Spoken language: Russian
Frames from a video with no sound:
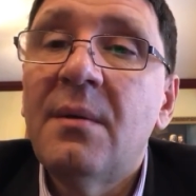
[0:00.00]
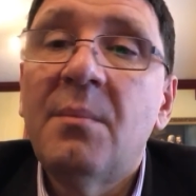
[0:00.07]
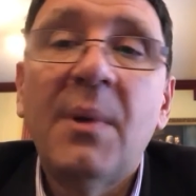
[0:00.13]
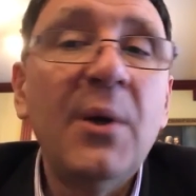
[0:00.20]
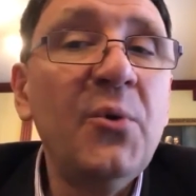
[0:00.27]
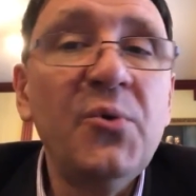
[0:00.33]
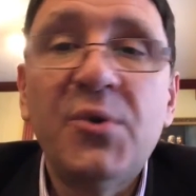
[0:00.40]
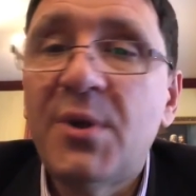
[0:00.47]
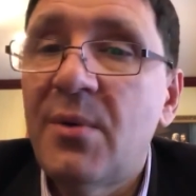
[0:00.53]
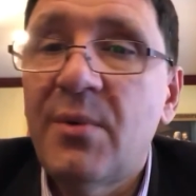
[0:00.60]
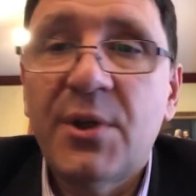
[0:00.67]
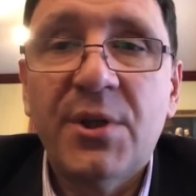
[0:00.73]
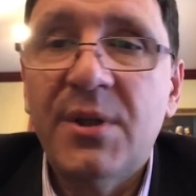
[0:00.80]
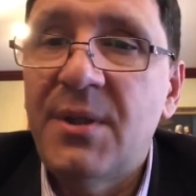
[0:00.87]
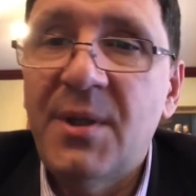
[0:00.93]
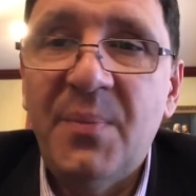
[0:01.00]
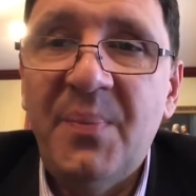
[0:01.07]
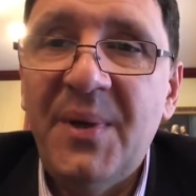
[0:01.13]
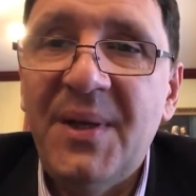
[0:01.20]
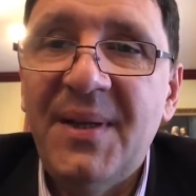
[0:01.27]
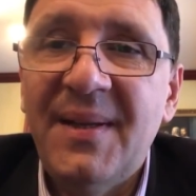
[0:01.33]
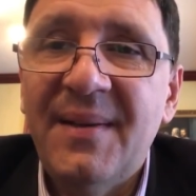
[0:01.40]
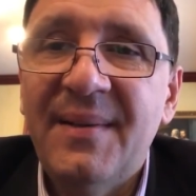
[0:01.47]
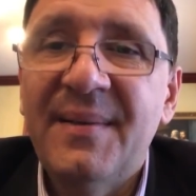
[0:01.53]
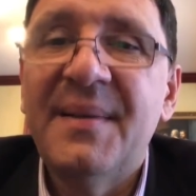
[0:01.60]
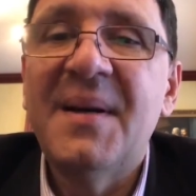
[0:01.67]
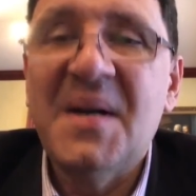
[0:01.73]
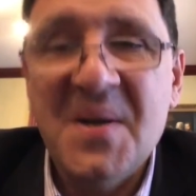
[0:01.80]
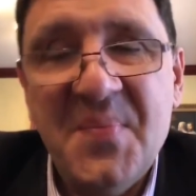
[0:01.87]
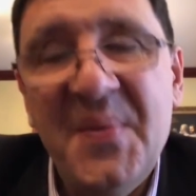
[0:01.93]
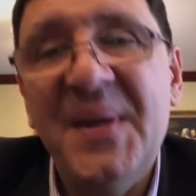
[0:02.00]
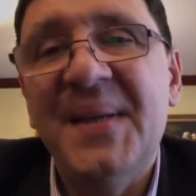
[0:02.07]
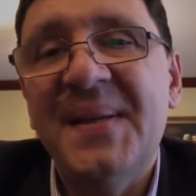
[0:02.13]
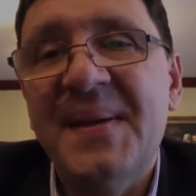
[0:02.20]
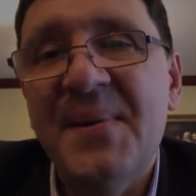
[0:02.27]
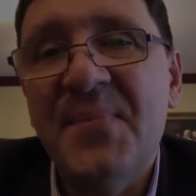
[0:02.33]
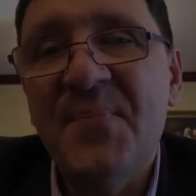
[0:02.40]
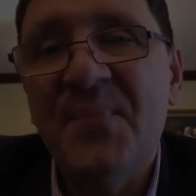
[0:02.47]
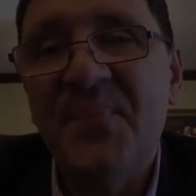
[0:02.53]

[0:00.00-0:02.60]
Молюсь за ваше терпение. Аминь.